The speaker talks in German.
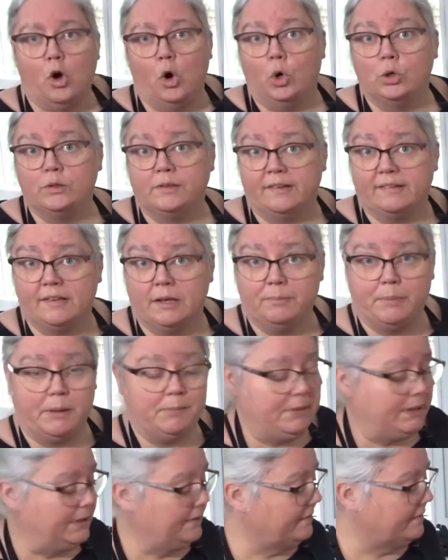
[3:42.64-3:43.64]
Und das hat bei
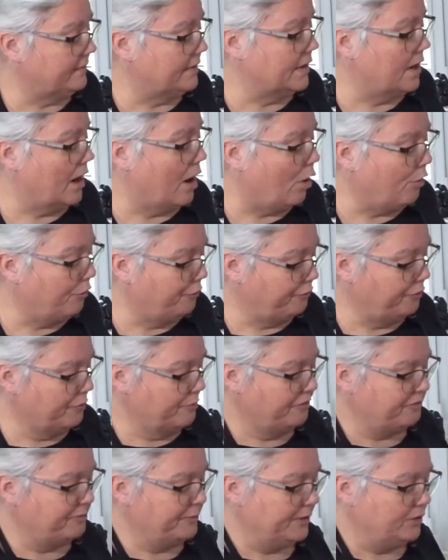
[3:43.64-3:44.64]
mir jetzt genau
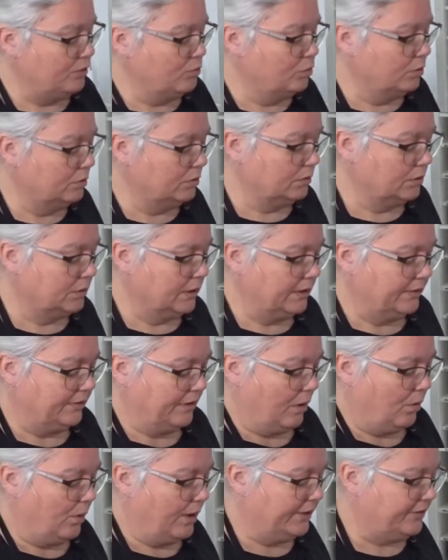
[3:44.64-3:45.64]
fünf Minuten
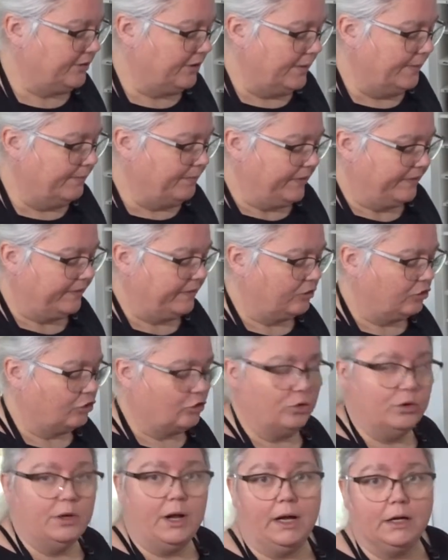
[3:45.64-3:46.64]
gedauert, dass das
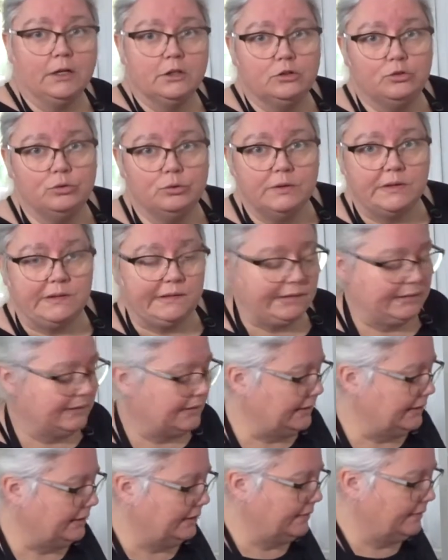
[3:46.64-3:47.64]
schön angedünstet
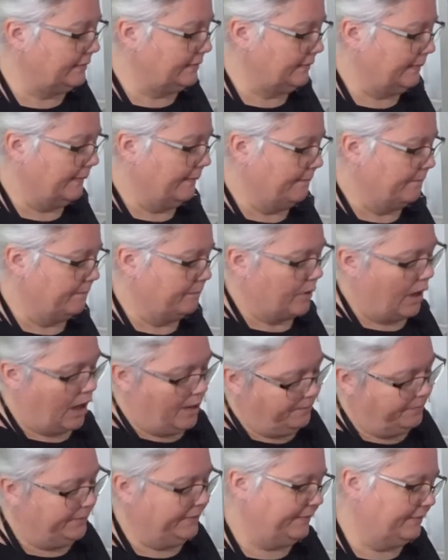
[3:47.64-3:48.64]
ist,
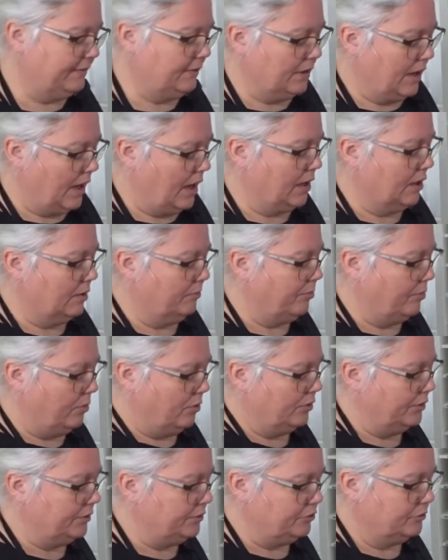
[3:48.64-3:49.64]
ein bisschen
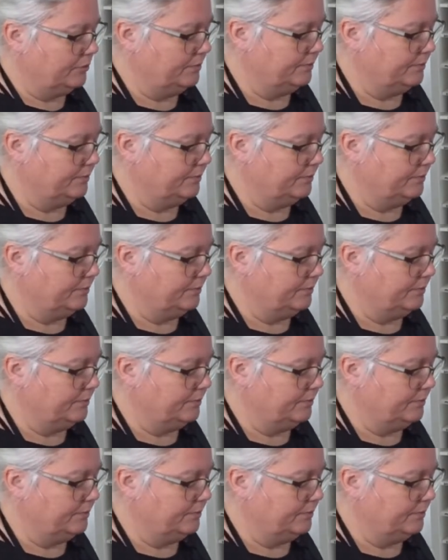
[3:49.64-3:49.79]
angebräunt.